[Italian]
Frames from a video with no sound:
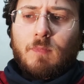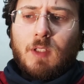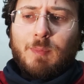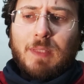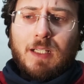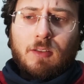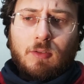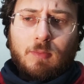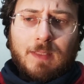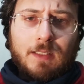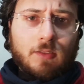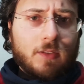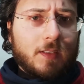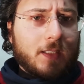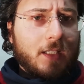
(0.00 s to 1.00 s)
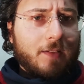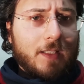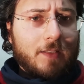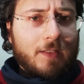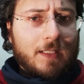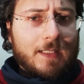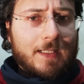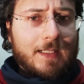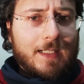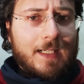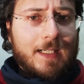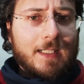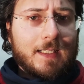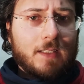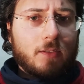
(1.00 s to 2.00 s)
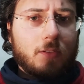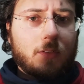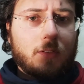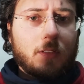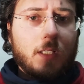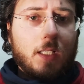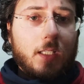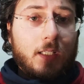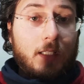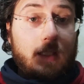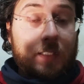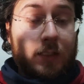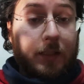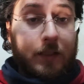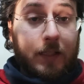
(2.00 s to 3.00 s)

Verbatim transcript: Mi raccomando, iscrivetevi al canale o eh,